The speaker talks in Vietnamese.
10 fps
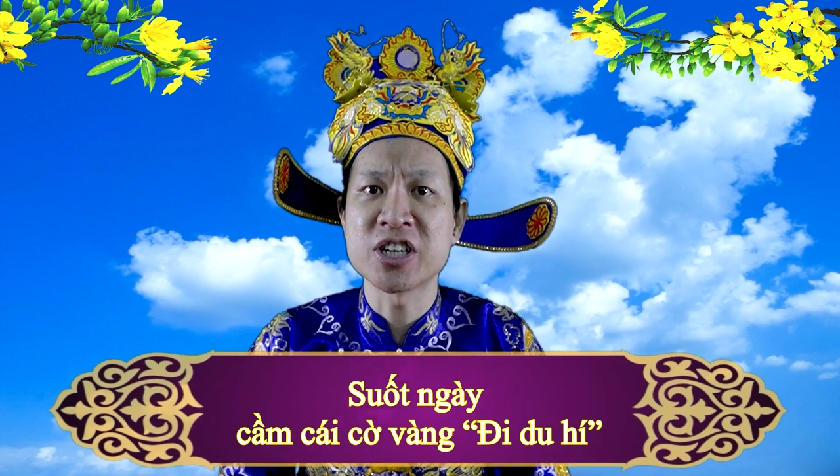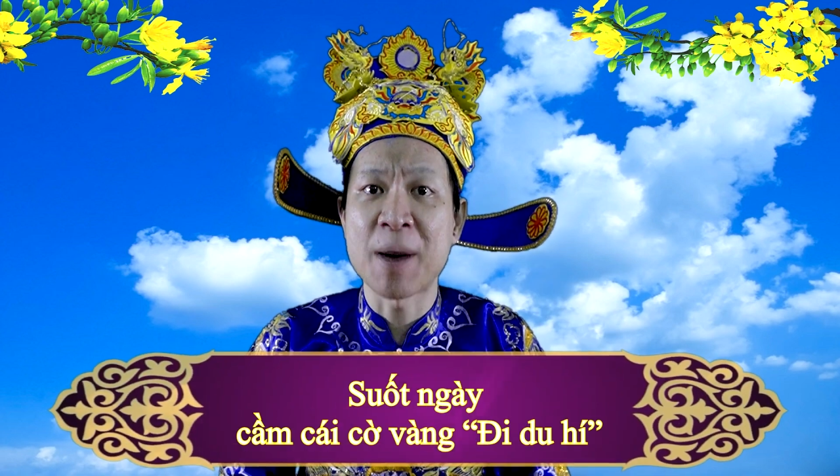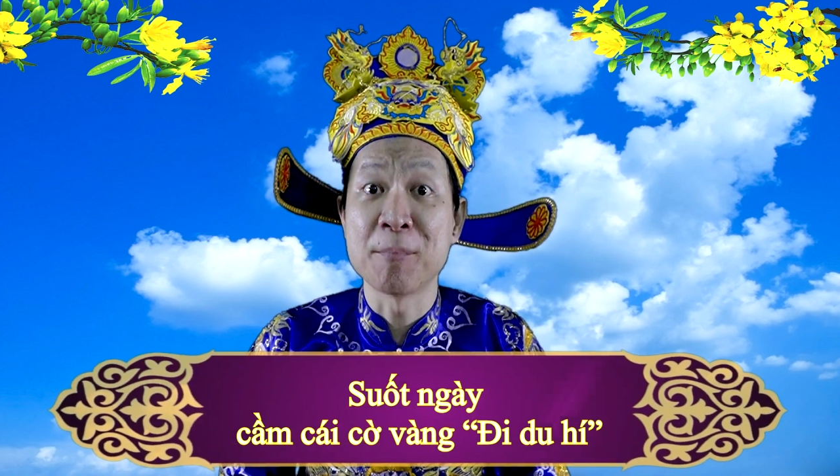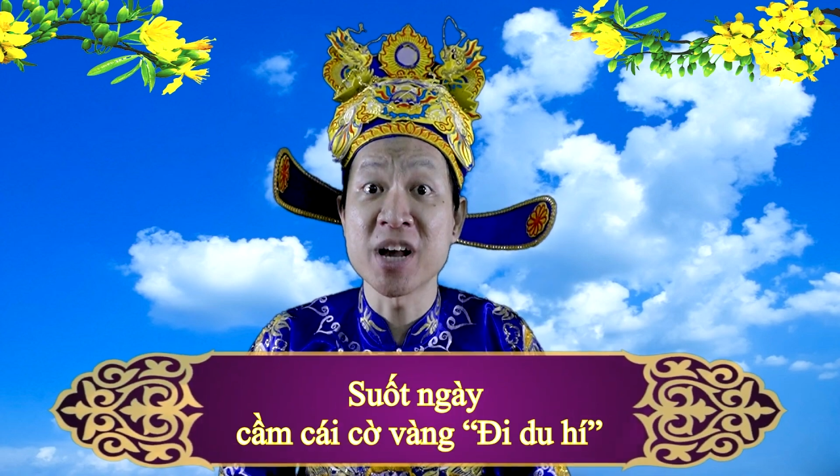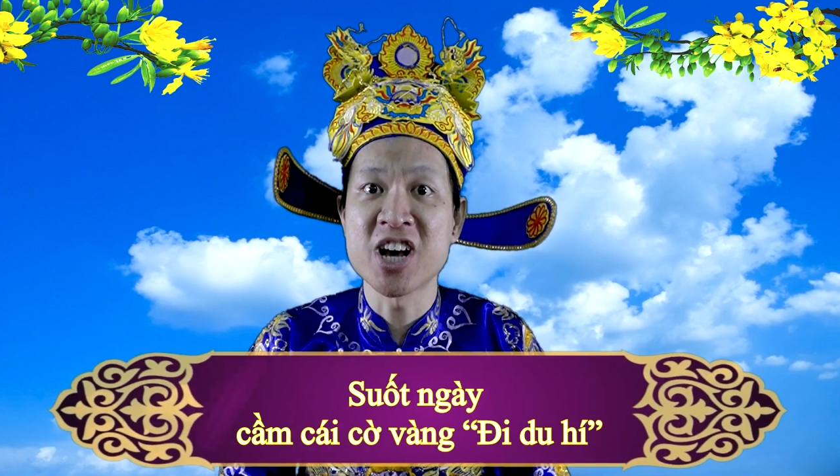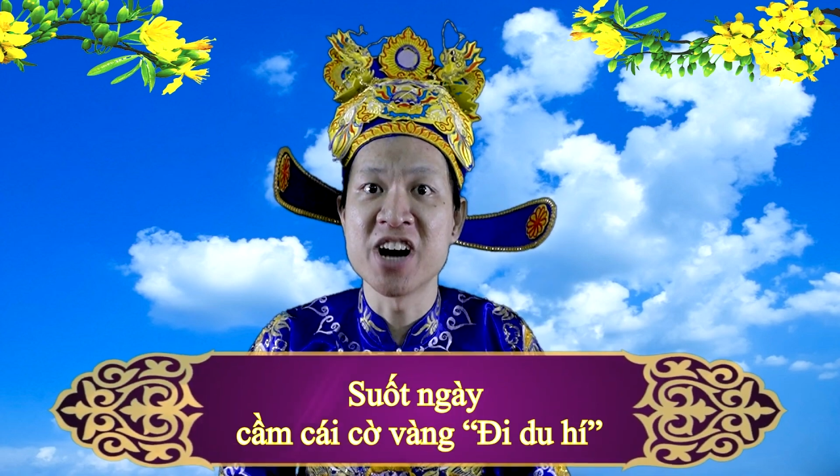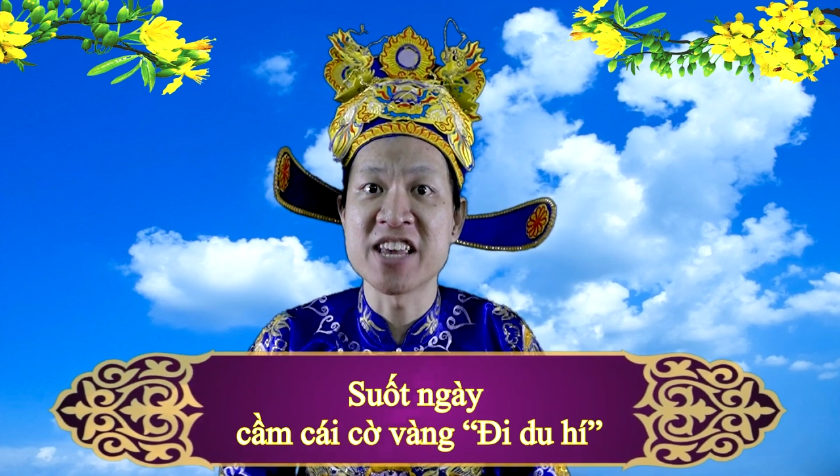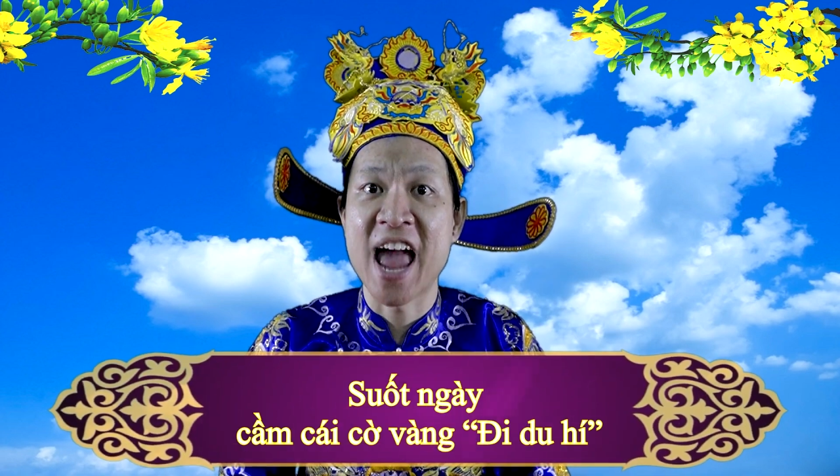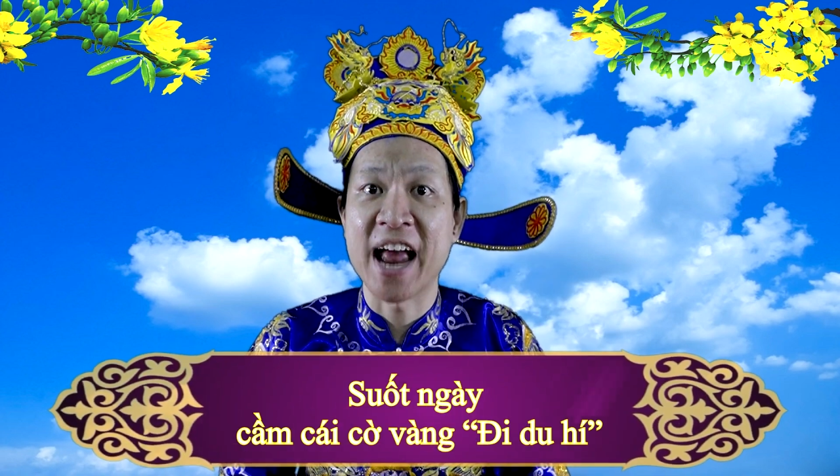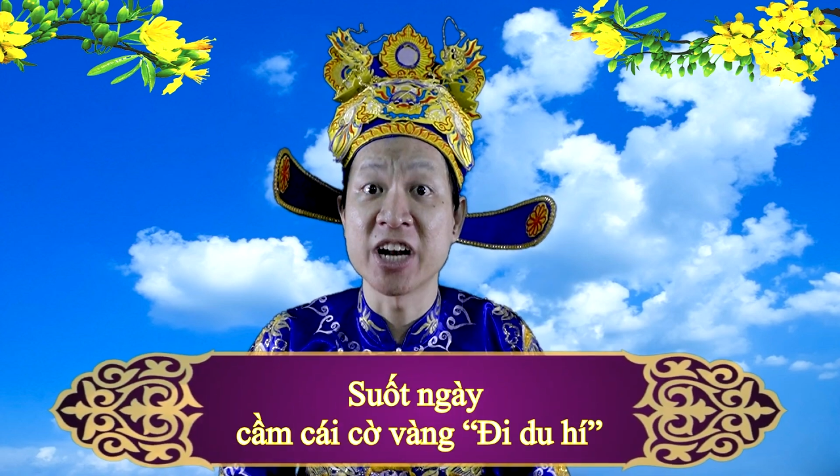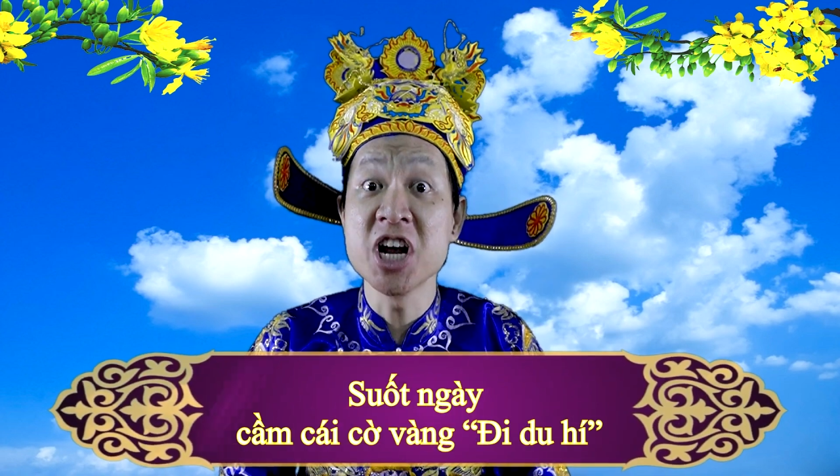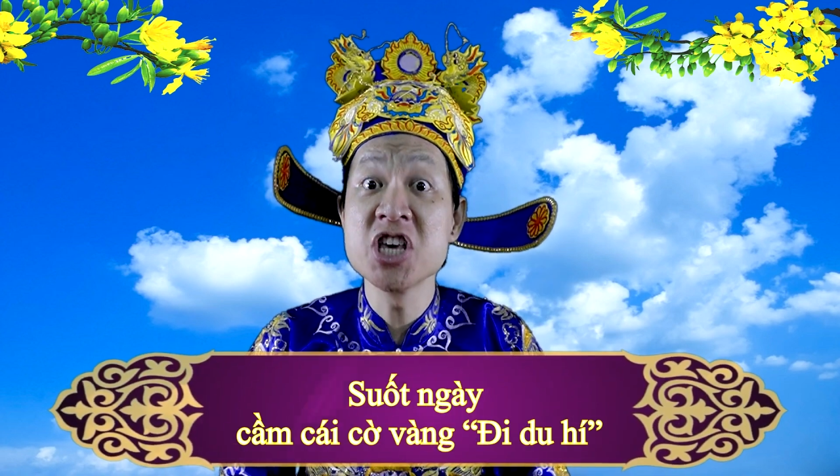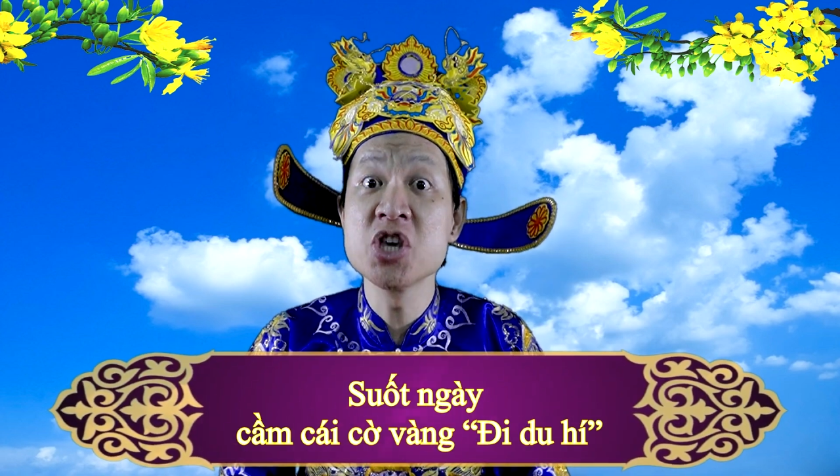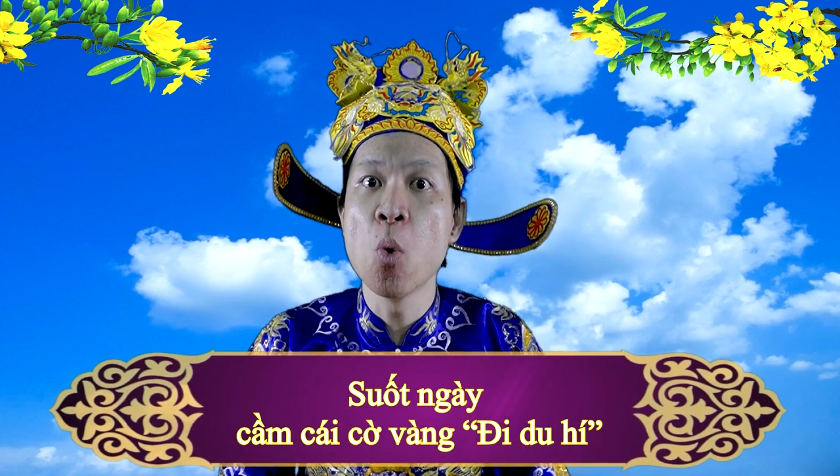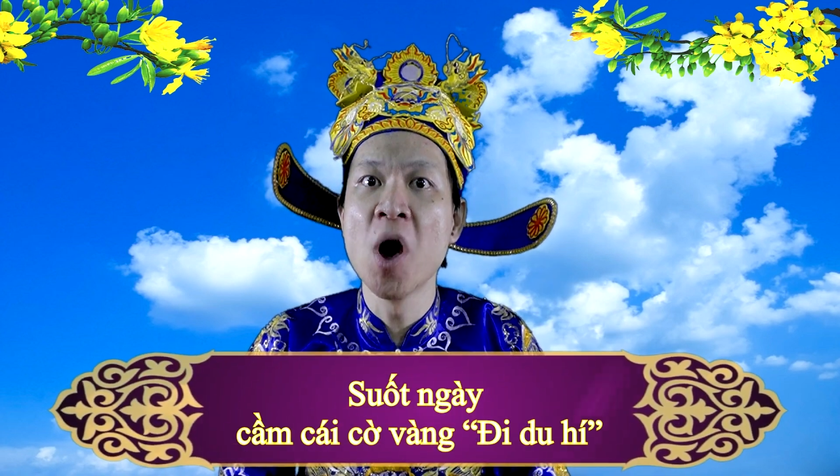cầm cái cờ vàng đi
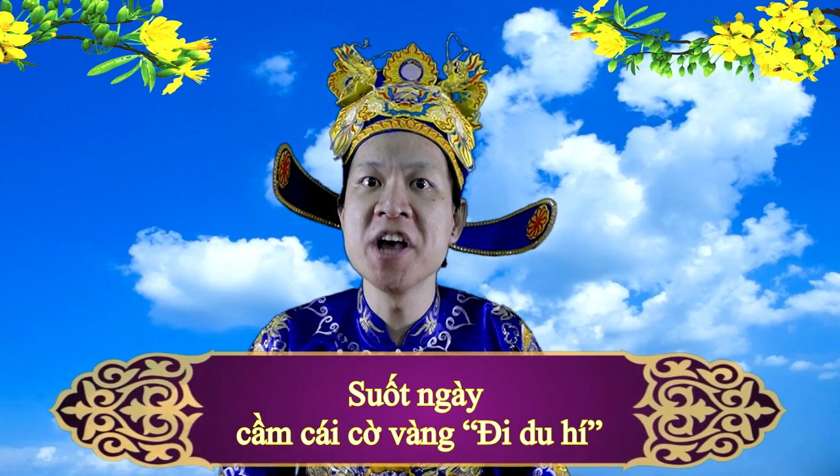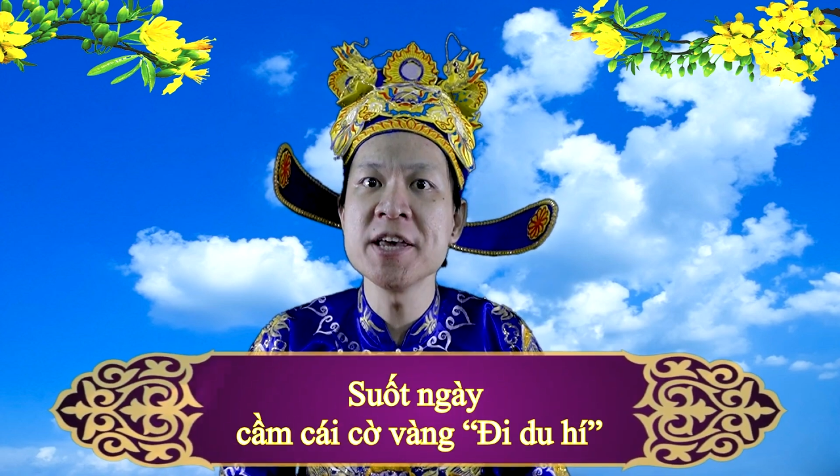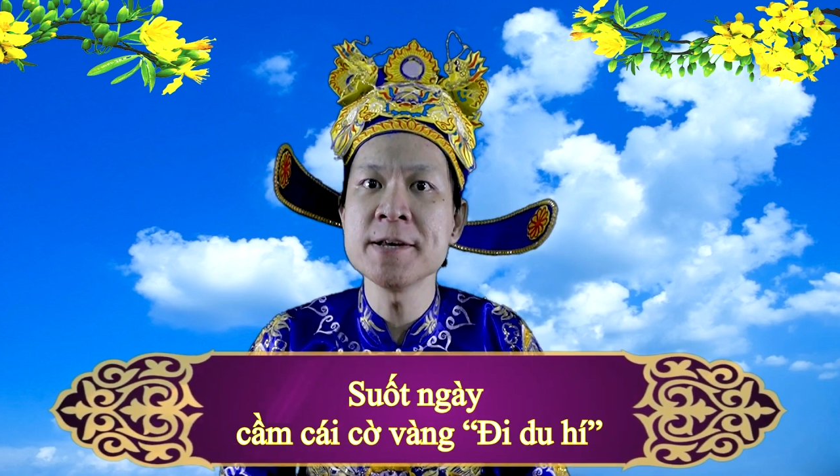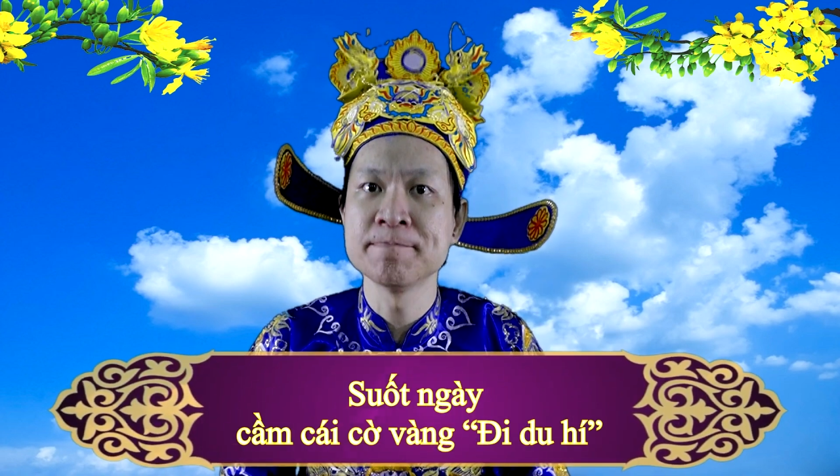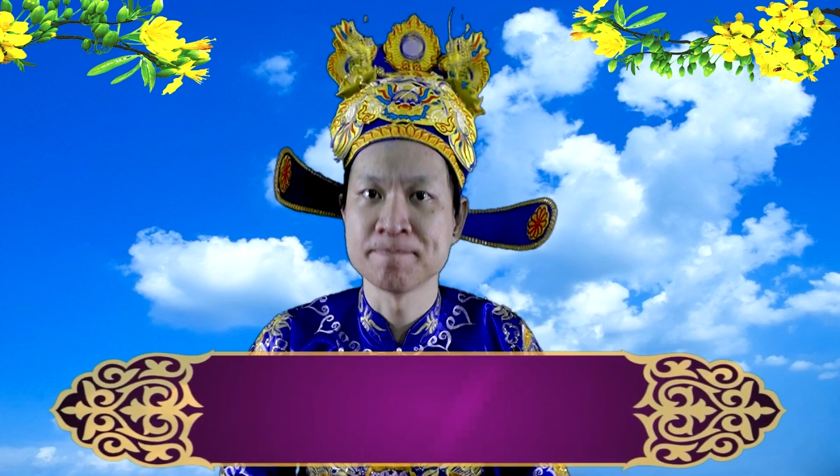du hí